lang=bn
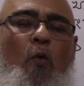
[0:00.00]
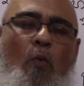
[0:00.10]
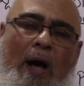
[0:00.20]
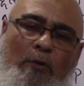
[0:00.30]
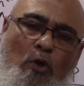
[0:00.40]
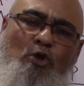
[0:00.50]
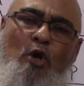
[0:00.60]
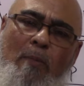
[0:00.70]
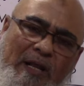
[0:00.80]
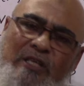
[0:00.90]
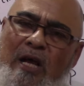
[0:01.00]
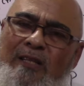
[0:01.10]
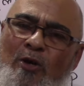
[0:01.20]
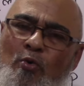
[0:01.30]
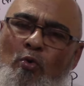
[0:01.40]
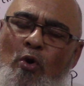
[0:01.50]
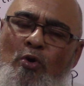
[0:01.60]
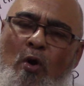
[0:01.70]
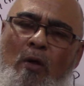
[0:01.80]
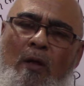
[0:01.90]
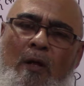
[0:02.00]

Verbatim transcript: ওয়ান তো সবারই সাধারণ গুণনীয়ক